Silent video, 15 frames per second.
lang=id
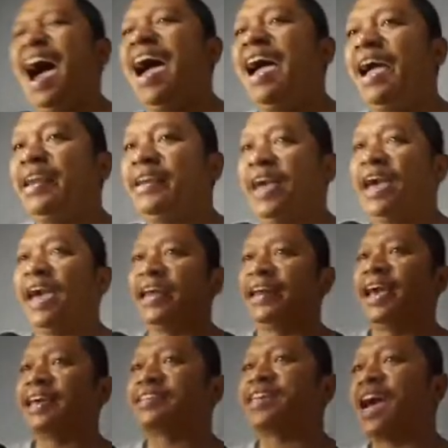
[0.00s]

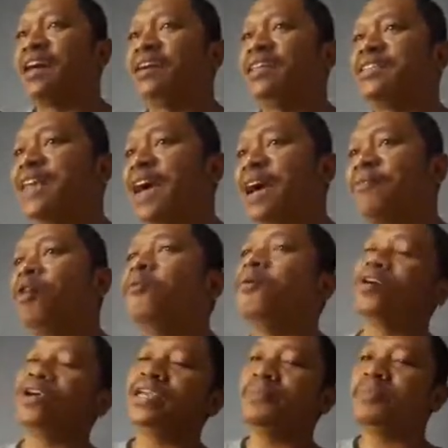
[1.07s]
DNSA, desak. mau
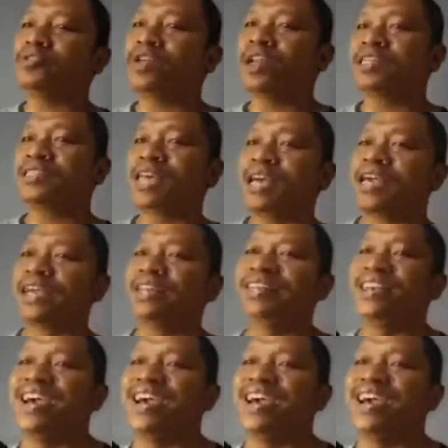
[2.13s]
wow, mungkinnya maksudnya desak ya gitu ya.